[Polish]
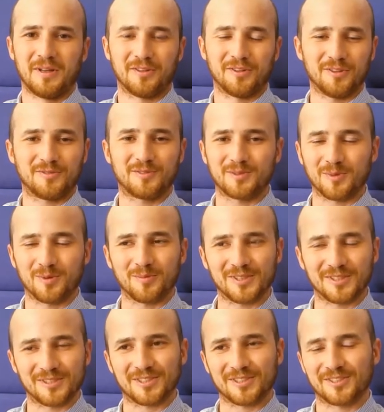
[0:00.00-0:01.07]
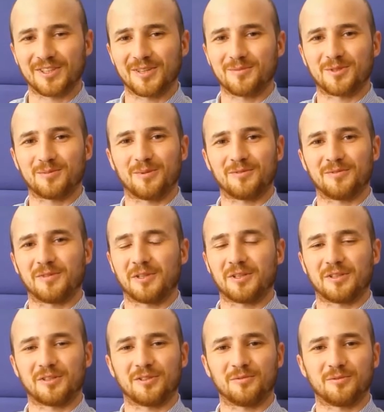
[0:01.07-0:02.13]
No i w tym momencie zaczynamy się bawić
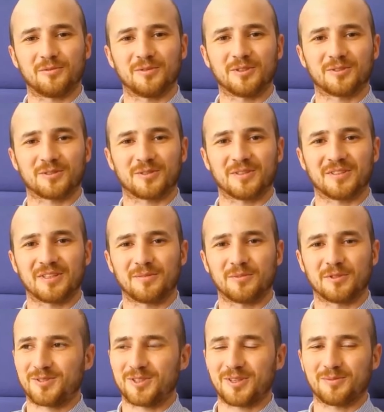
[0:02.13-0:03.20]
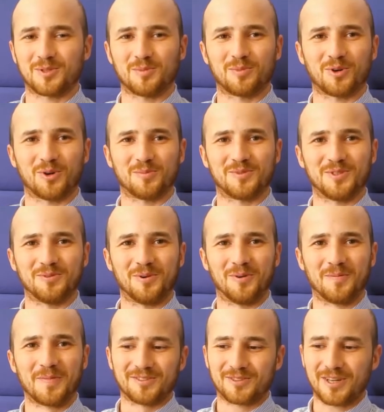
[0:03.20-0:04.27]
detektywów i rozgryzamy, co tam się pokopciło.
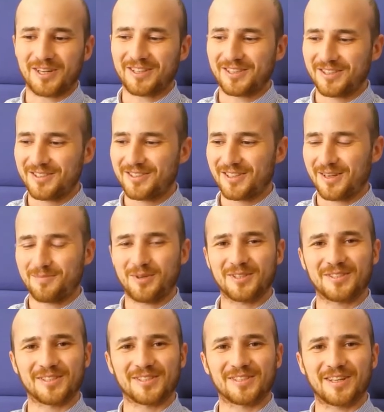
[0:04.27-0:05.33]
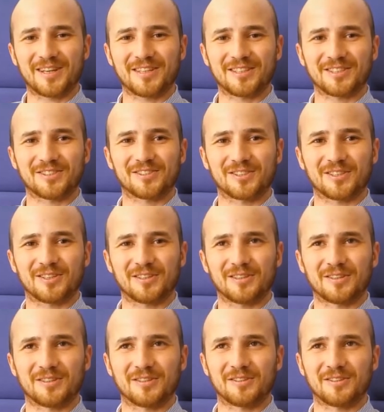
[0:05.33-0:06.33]
No charakterystyka pracy jest taka też, że,